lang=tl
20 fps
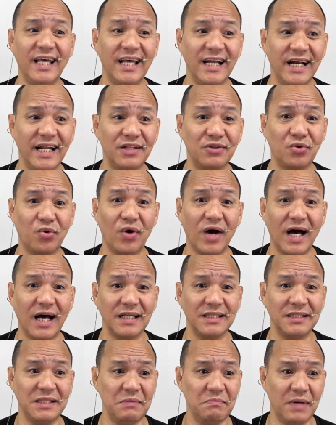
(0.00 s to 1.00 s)

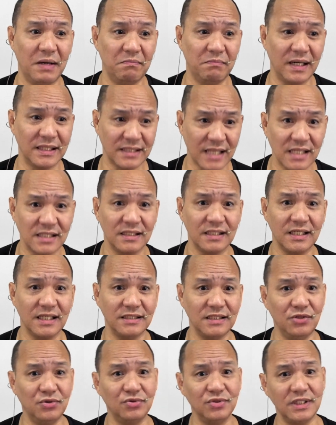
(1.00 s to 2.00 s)
retroactive ang batas
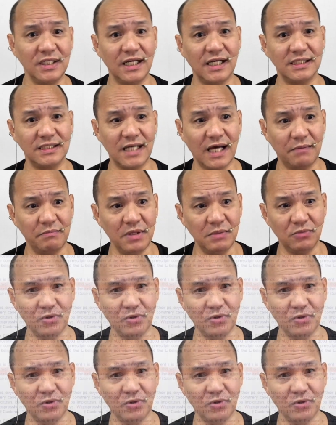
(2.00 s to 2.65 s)
kasi yung sinasabi